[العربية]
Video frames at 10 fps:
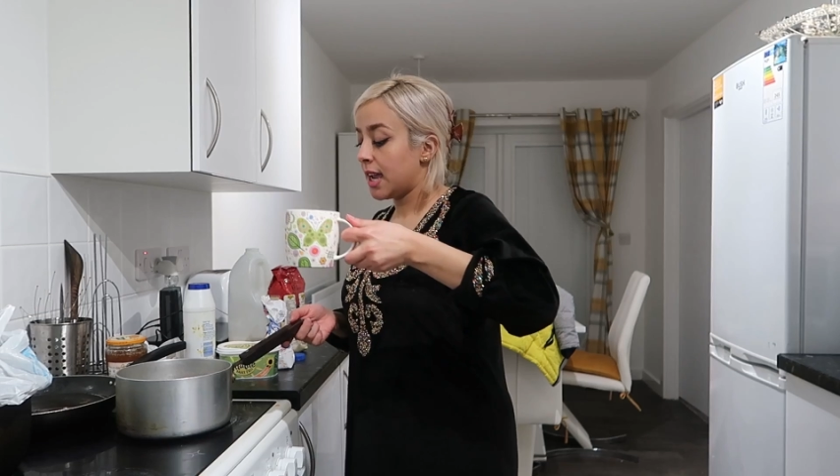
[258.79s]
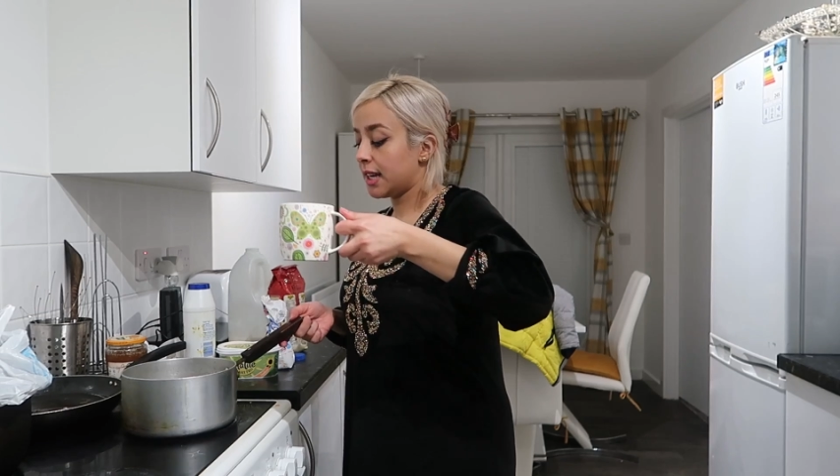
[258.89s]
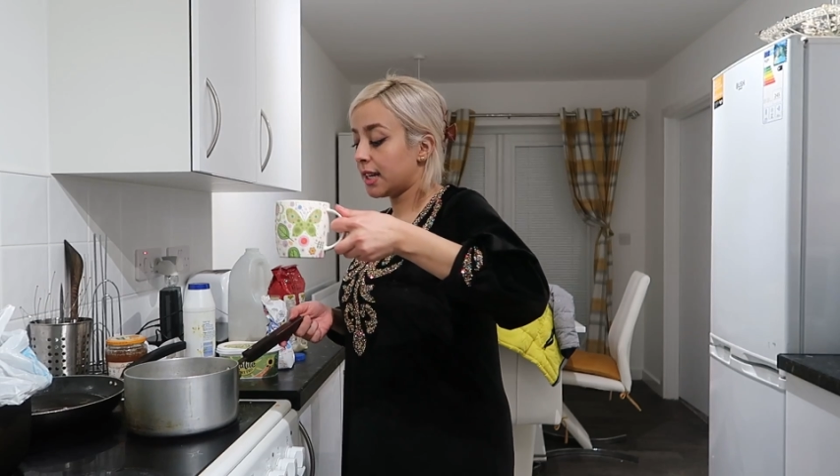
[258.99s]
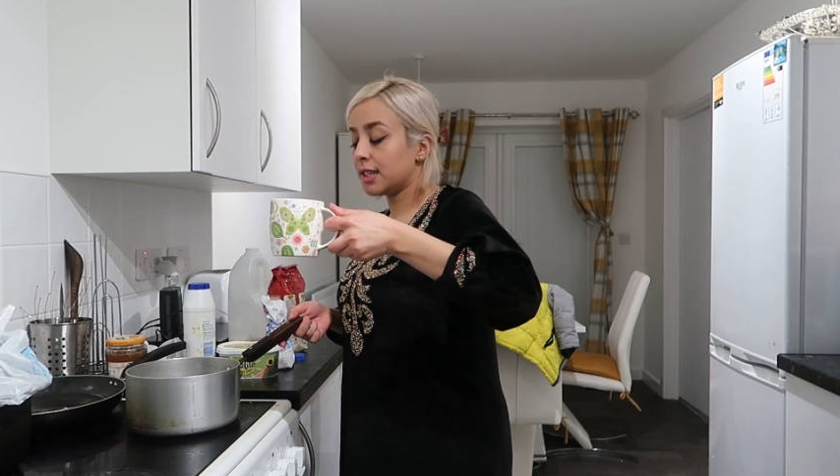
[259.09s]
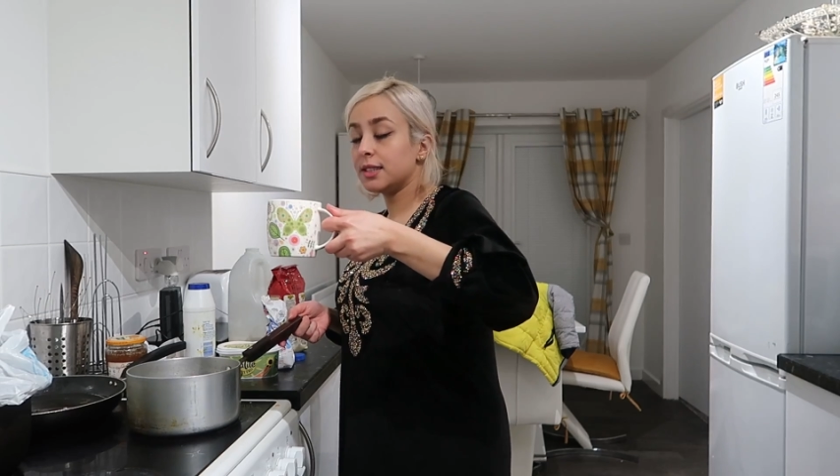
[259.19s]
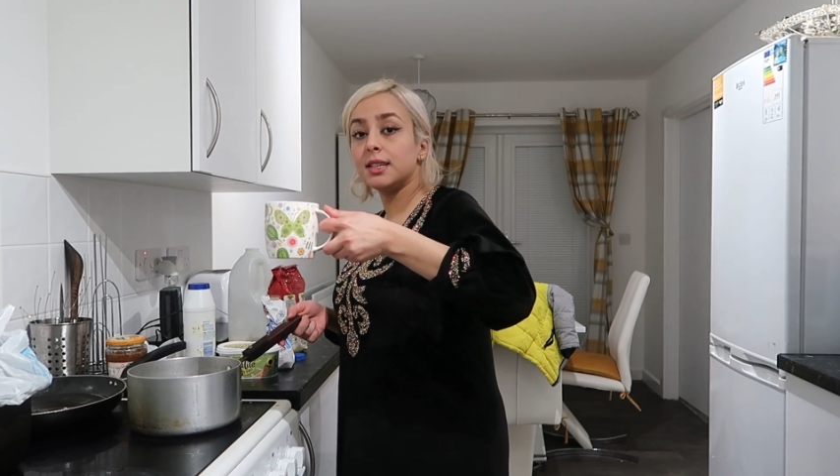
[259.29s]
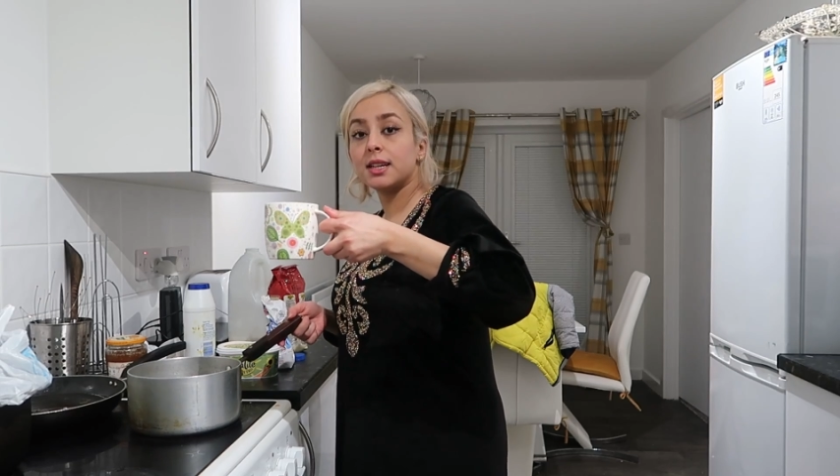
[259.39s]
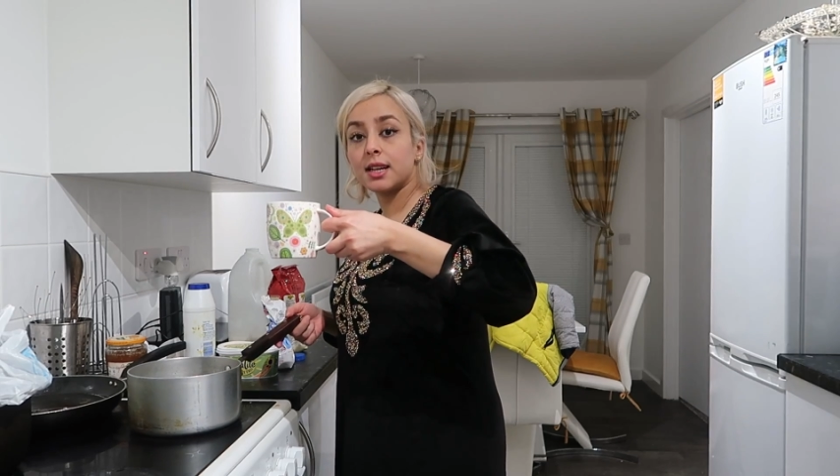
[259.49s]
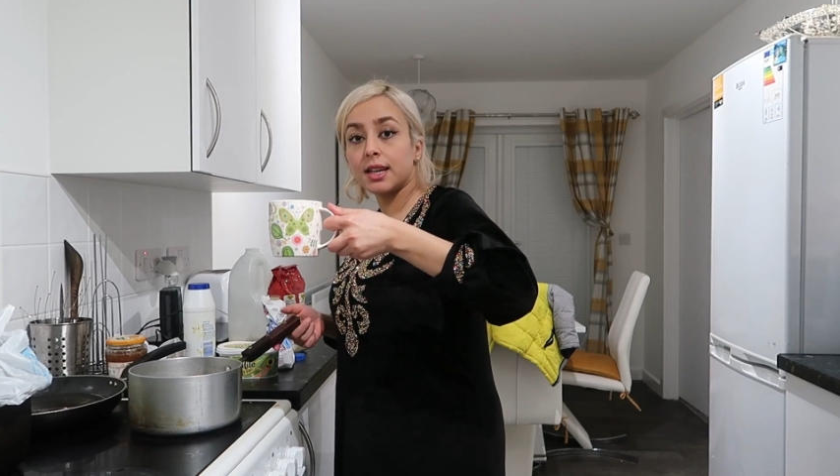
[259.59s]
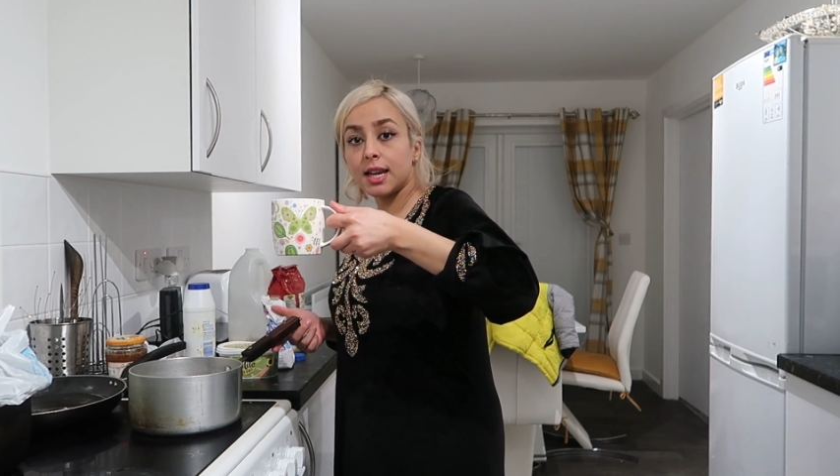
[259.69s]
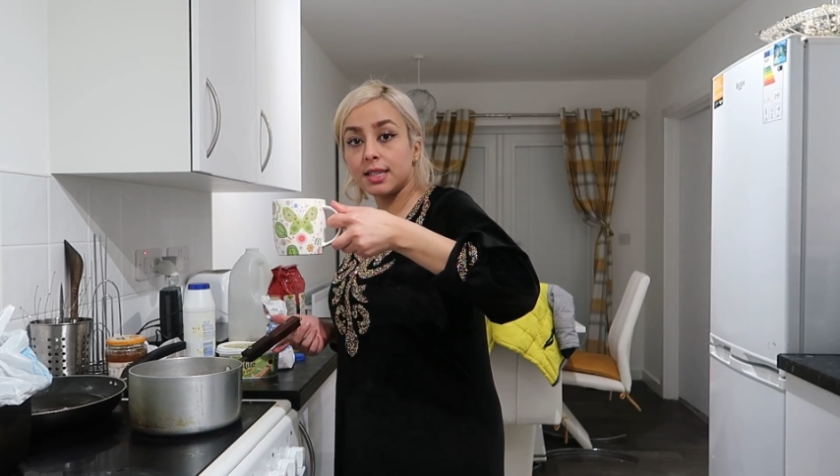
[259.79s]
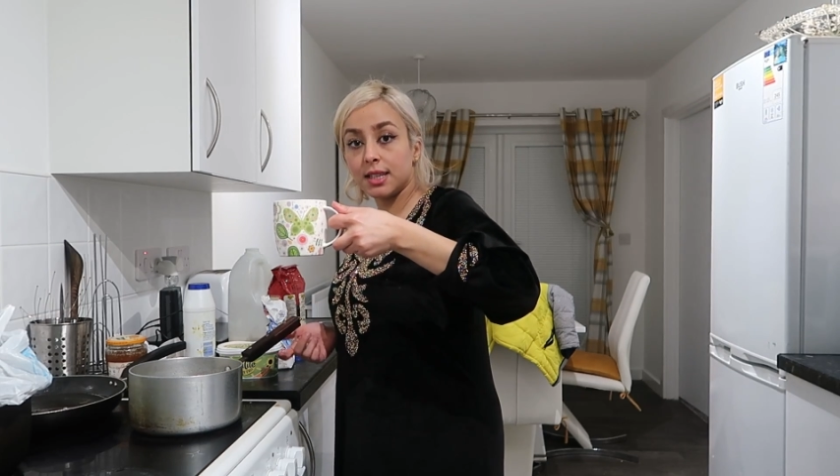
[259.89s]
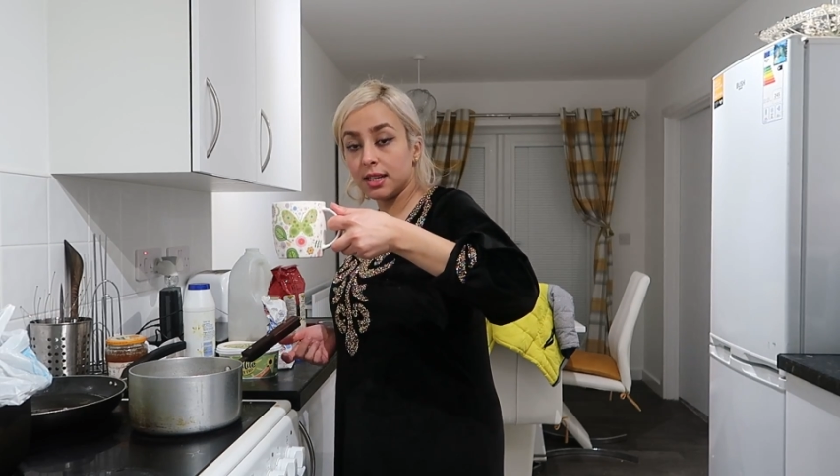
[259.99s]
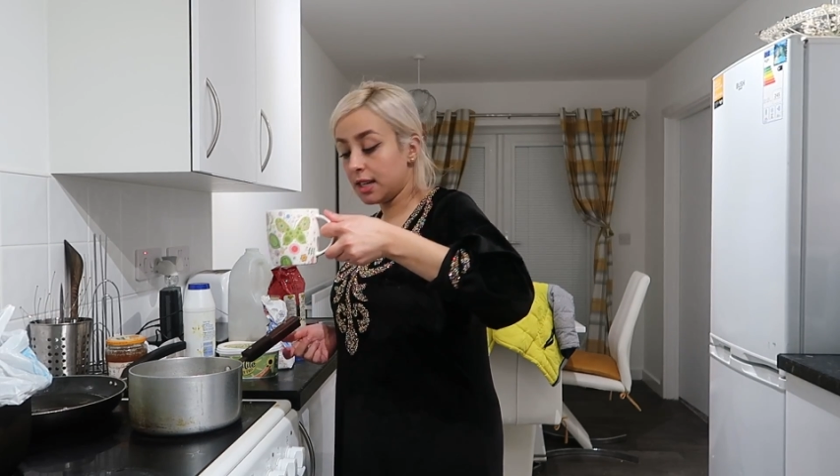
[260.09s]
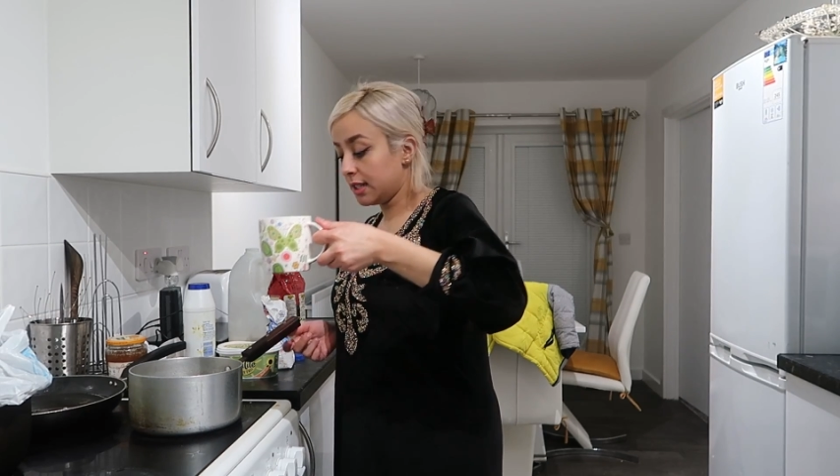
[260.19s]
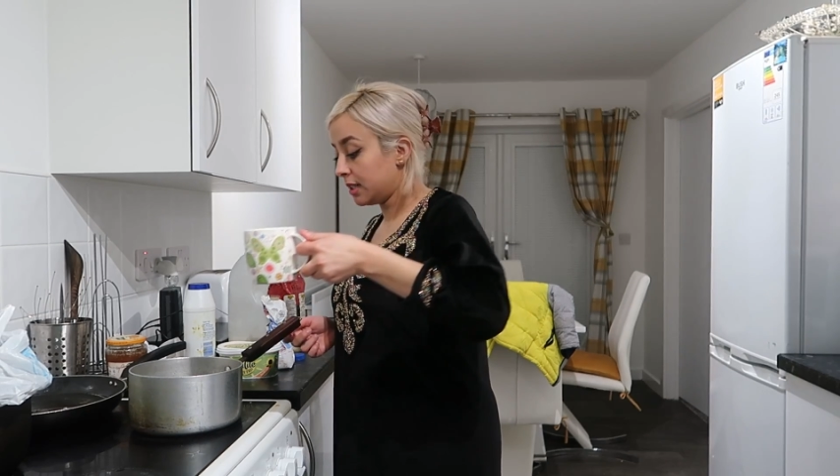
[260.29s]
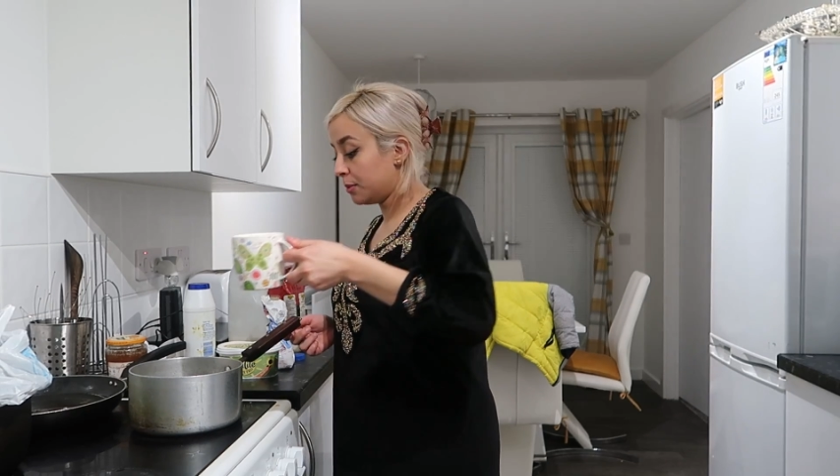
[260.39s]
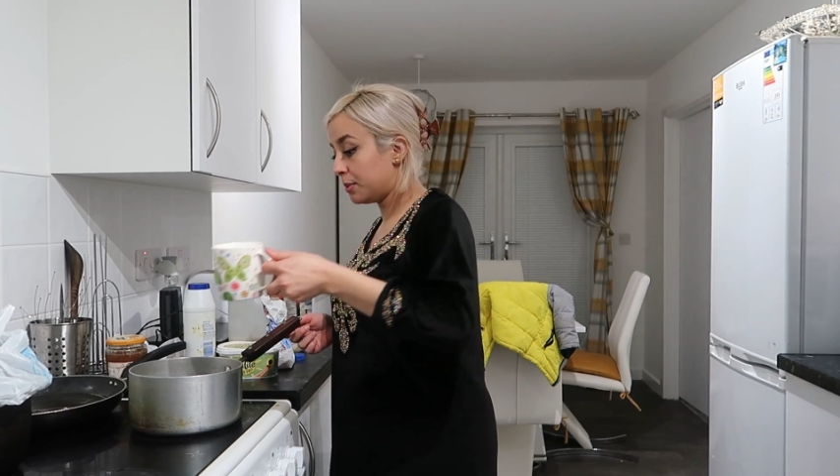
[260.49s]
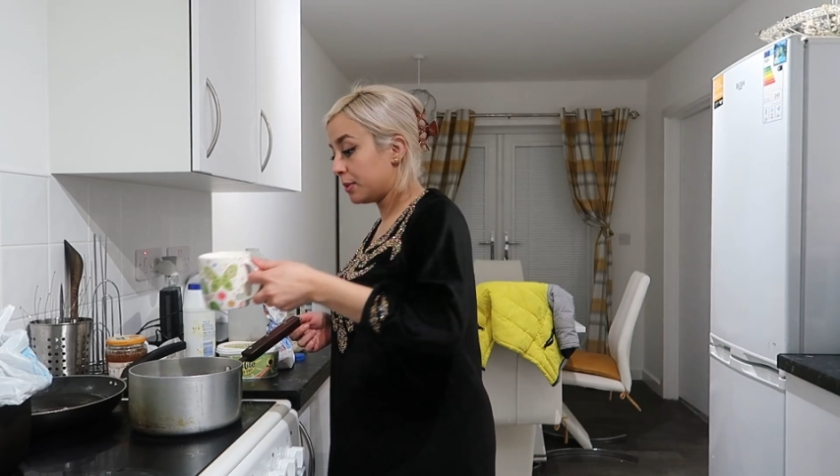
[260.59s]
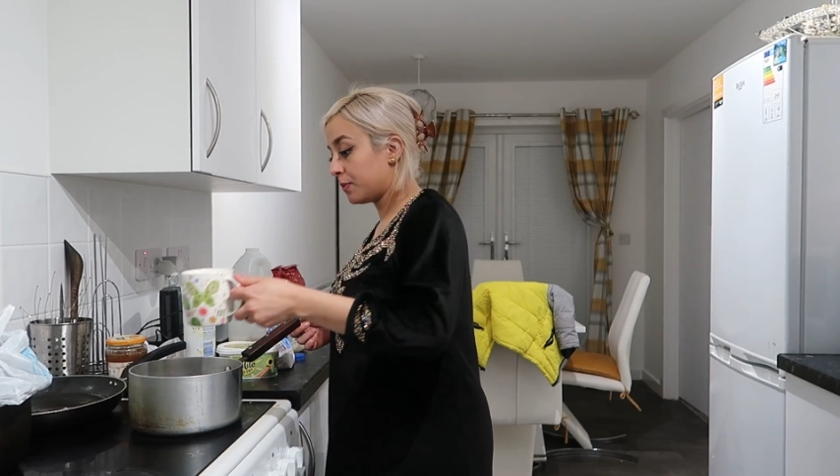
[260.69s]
هنا غادي ندير كاس ديال الحليب